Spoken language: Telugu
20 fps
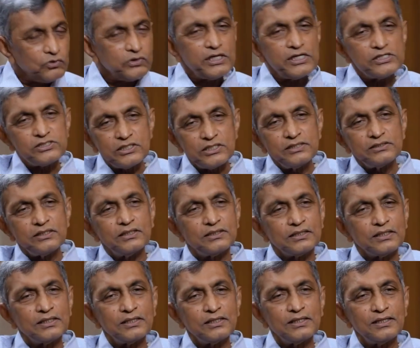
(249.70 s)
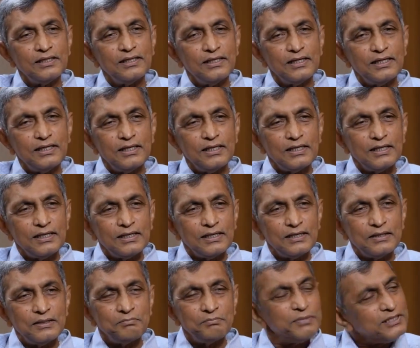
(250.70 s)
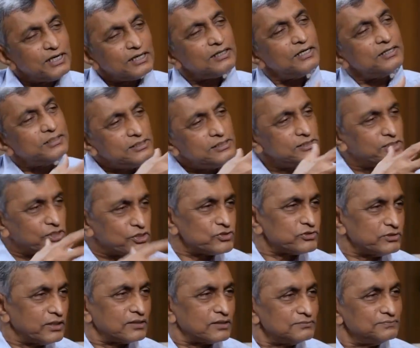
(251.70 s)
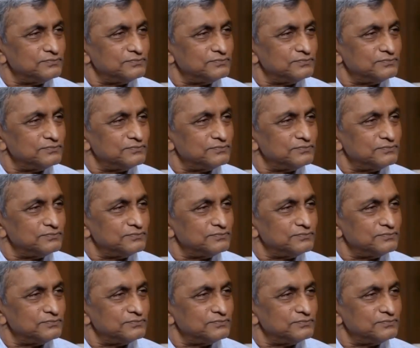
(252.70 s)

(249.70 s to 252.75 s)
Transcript: క్యూరియాసిటీ ఏంటంటే మీరు ఎట్లా డీల్ చేస్తున్నారు